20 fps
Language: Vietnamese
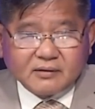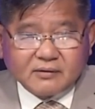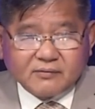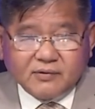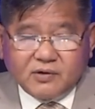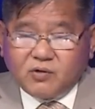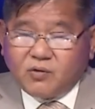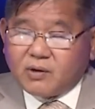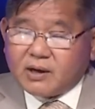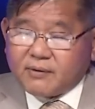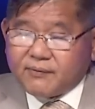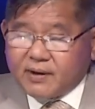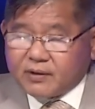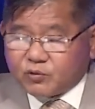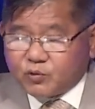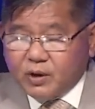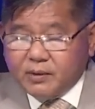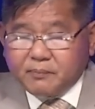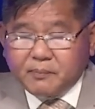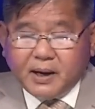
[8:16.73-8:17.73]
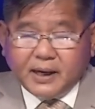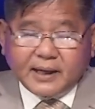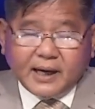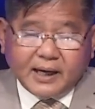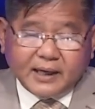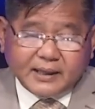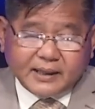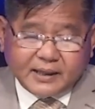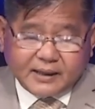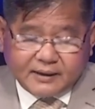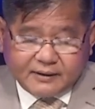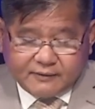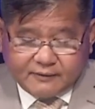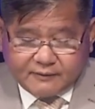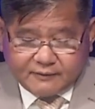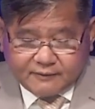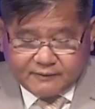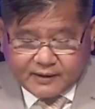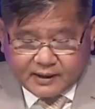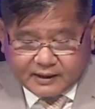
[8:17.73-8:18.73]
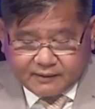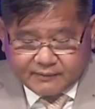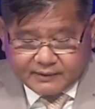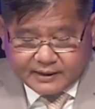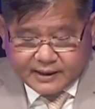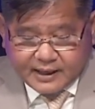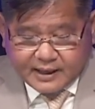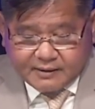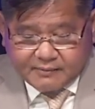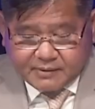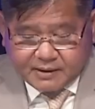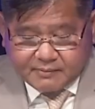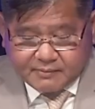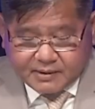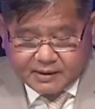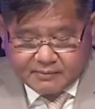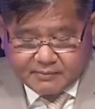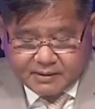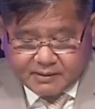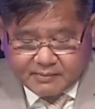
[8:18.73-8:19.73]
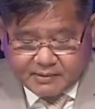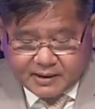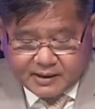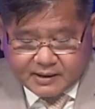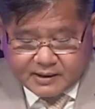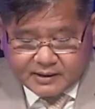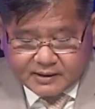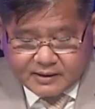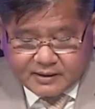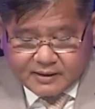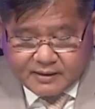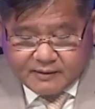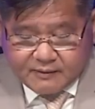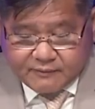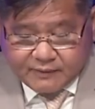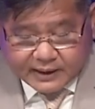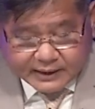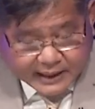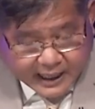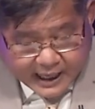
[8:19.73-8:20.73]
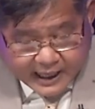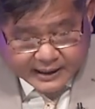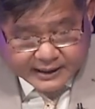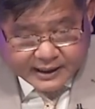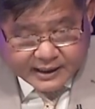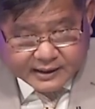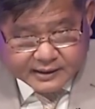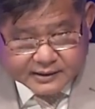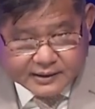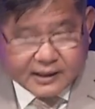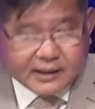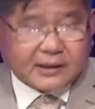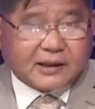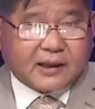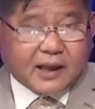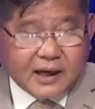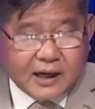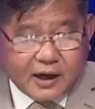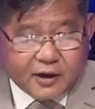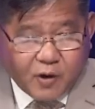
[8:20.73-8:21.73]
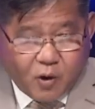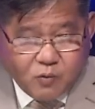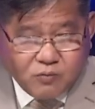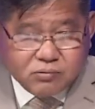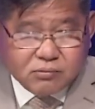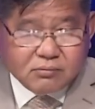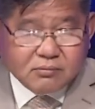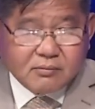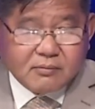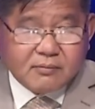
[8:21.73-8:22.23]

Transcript: ví dụ cái phán quyết mới đây này, về cái vấn đề mà mà mà mà phá thai đó thì người ta thấy là đúng